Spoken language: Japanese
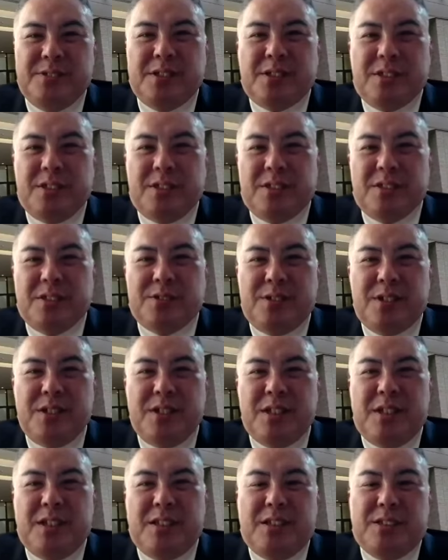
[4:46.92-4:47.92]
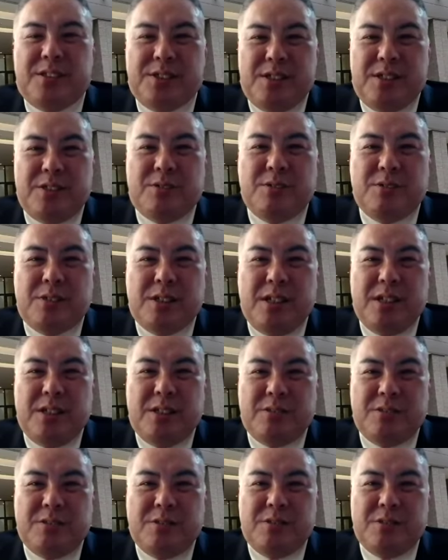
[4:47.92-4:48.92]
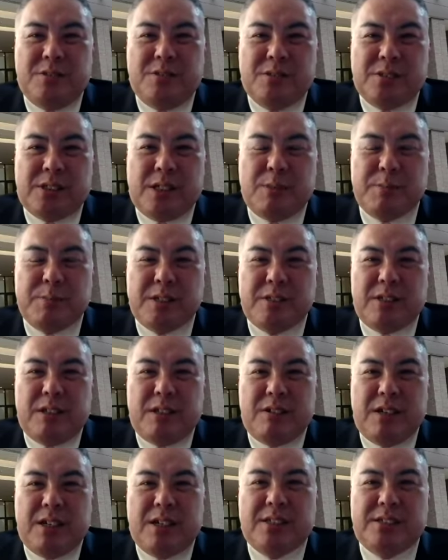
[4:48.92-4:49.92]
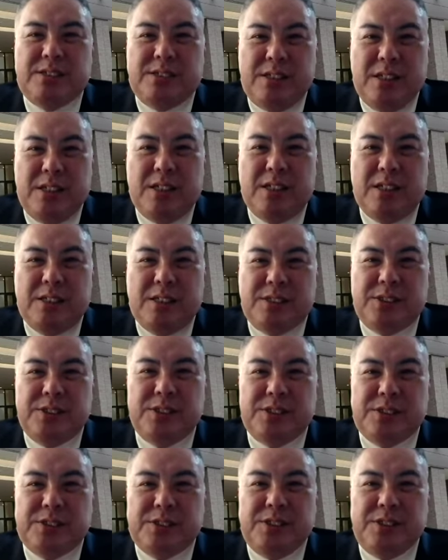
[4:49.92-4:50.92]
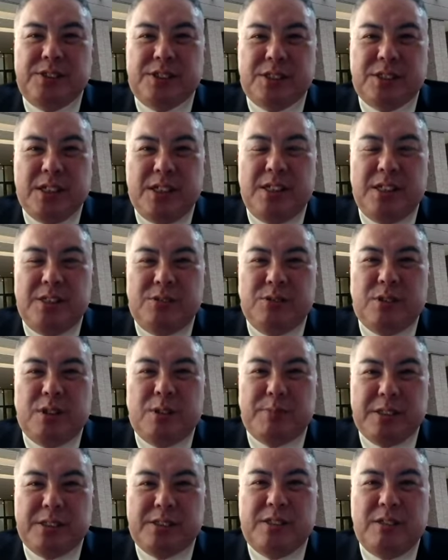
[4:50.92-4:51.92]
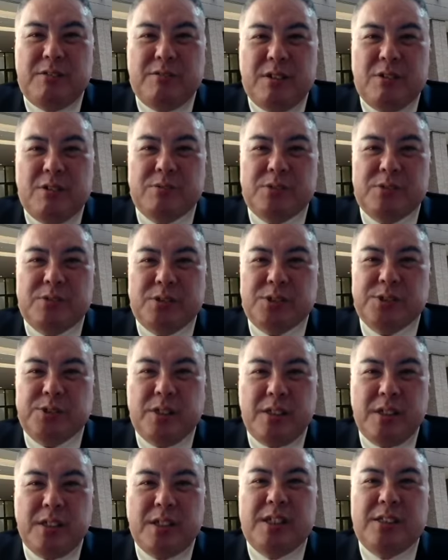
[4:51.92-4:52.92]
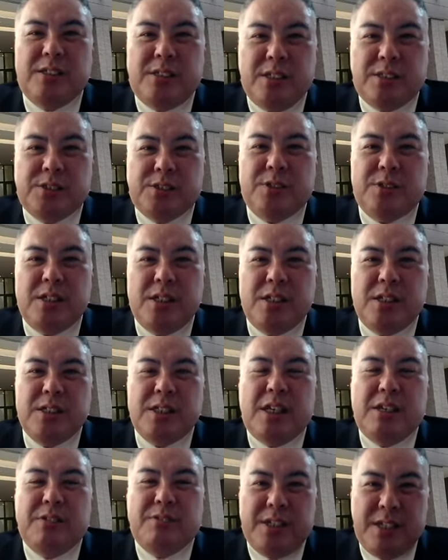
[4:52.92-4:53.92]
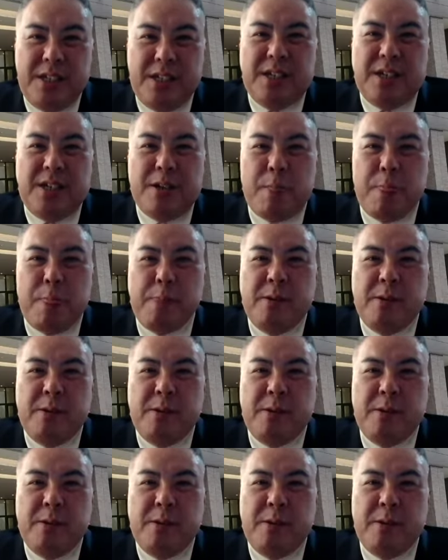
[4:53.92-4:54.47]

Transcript: からそれ以来ですね、今回、あの鎌倉の話で、史実に近いドラマっていうのは、本当にそれ以来で、それ以外はね、う